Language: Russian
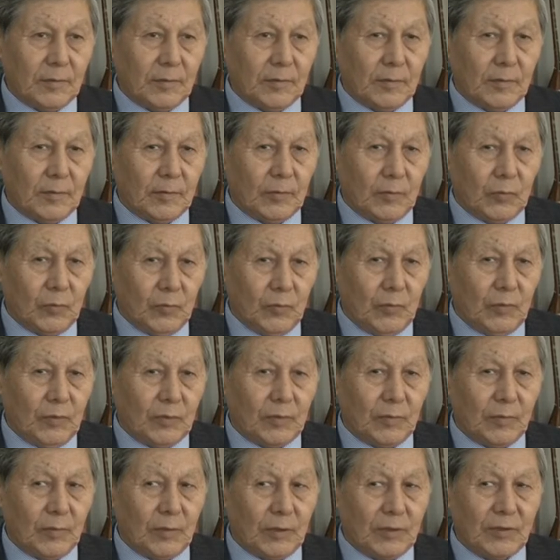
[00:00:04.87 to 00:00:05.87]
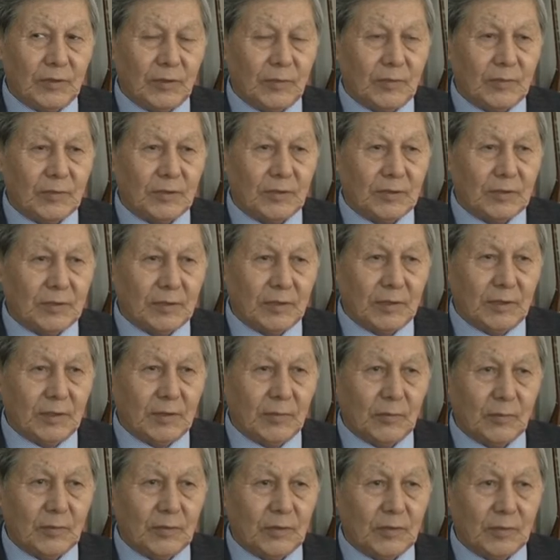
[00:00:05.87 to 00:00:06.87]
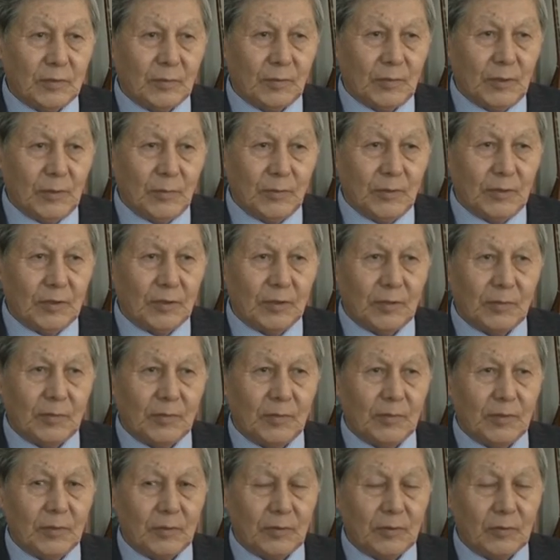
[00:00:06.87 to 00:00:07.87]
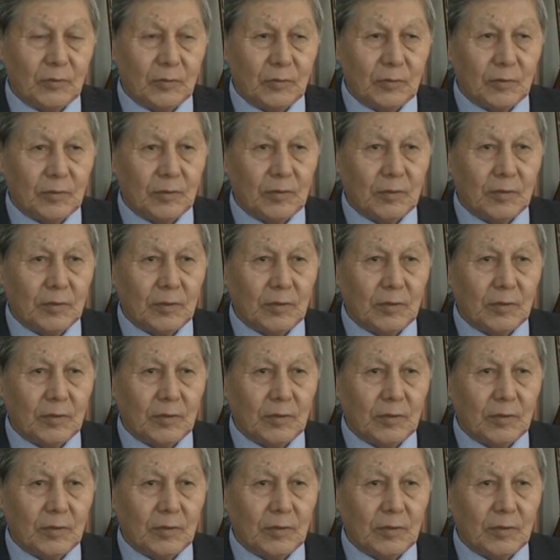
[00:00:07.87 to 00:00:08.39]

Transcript: э, увидел плачевное состояние вот этих памятников архитектуры.